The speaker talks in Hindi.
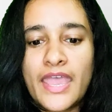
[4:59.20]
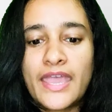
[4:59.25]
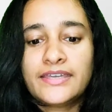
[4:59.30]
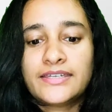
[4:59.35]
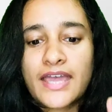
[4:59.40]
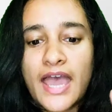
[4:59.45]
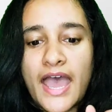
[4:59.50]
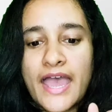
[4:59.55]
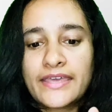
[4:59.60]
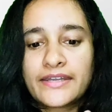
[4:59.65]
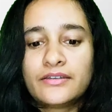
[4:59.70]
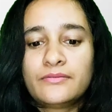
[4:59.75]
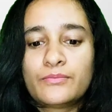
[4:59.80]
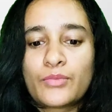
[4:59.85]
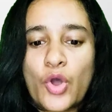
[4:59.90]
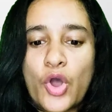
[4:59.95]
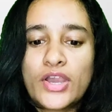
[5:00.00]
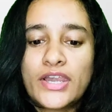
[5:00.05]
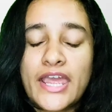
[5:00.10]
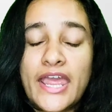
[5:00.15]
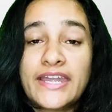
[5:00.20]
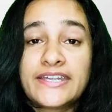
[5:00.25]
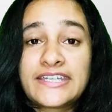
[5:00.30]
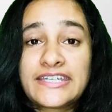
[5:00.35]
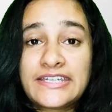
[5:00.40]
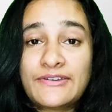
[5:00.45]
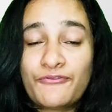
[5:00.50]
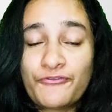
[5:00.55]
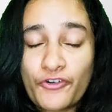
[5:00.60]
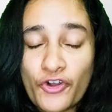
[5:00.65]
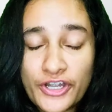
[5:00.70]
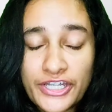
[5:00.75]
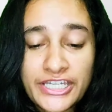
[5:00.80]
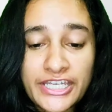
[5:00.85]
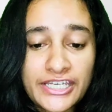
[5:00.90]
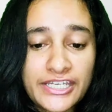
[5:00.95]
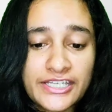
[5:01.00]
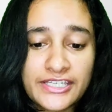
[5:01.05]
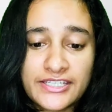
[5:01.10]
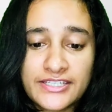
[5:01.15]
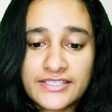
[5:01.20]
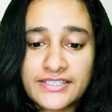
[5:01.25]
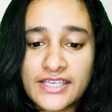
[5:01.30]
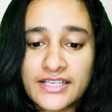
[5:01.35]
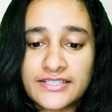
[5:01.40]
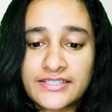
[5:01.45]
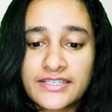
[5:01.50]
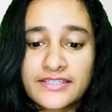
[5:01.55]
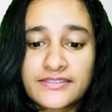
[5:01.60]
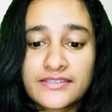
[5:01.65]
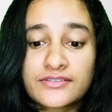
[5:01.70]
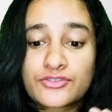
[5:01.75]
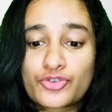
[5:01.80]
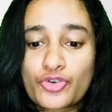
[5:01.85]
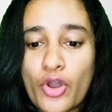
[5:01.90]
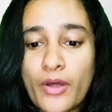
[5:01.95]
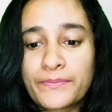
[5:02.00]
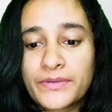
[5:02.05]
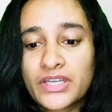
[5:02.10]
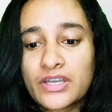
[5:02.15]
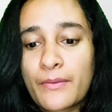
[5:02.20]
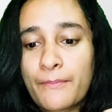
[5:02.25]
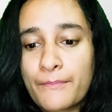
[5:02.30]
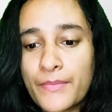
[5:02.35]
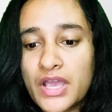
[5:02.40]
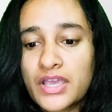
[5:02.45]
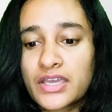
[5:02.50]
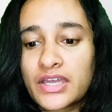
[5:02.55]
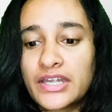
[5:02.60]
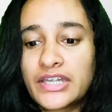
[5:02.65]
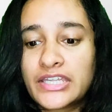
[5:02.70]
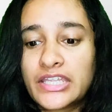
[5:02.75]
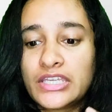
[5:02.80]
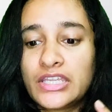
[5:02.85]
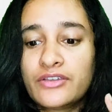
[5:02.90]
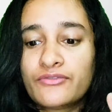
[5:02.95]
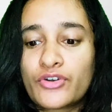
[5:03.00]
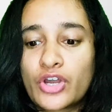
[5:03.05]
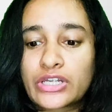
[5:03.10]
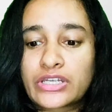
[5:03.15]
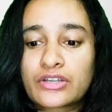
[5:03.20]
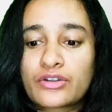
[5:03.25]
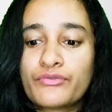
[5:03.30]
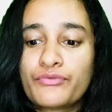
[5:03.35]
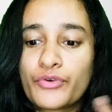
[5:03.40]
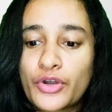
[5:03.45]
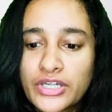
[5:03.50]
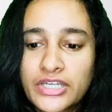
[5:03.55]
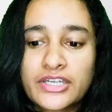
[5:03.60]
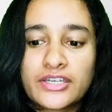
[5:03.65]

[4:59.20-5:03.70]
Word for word: एन आयरन बॉल एट 40 डिग्री सेल्सियस इज ड्रॉप इन अम्बक कंटेनिंग वाटर ऑफ 40